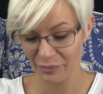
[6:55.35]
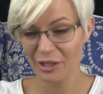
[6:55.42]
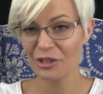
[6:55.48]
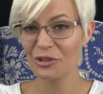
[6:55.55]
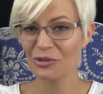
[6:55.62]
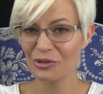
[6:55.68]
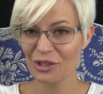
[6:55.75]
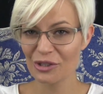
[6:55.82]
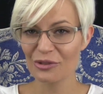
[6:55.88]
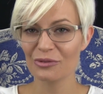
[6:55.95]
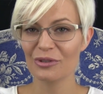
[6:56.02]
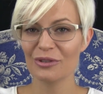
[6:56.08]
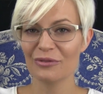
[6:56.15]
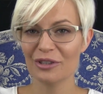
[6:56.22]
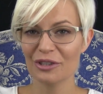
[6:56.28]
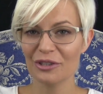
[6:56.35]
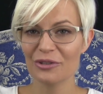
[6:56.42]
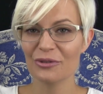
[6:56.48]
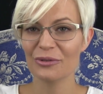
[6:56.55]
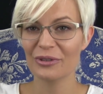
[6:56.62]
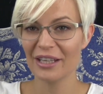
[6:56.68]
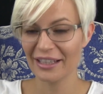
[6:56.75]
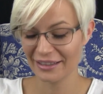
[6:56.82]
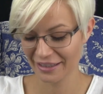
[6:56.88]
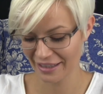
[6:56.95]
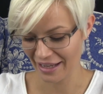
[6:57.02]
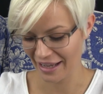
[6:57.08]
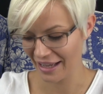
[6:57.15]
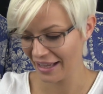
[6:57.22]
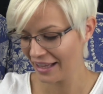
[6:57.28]
Pierwszą rzeczą to jest właśnie
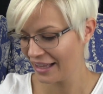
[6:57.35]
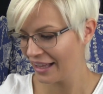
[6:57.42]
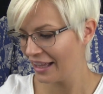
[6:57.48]
sukienka,